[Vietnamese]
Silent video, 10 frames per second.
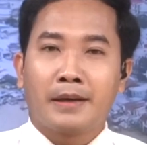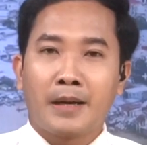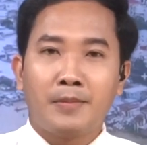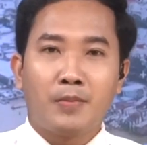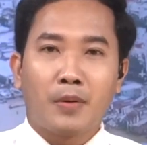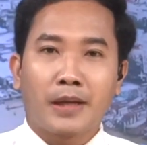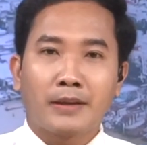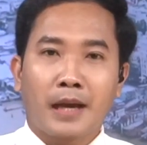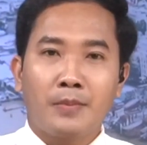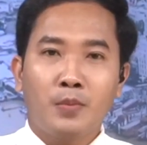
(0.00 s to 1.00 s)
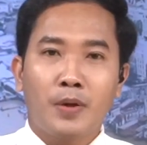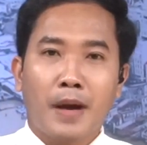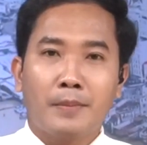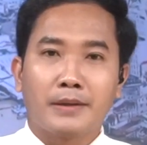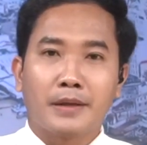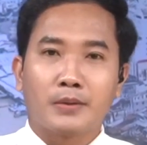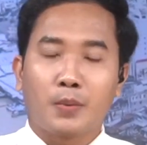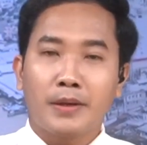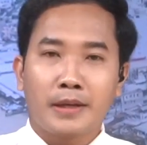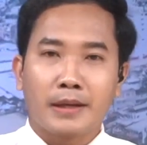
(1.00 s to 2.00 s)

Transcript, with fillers: Ngày 11 tháng 8, Quỹ ban Mặt trận Tổ quốc